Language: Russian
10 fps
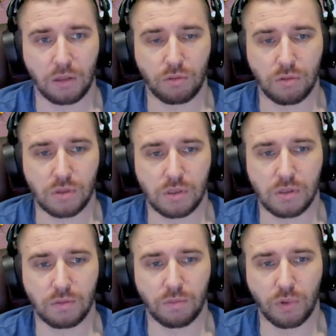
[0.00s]
То
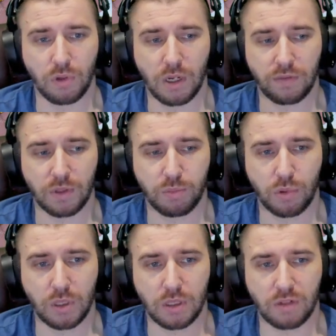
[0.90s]
есть много
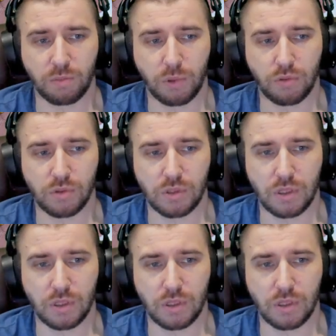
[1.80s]
автопрокеров, плюс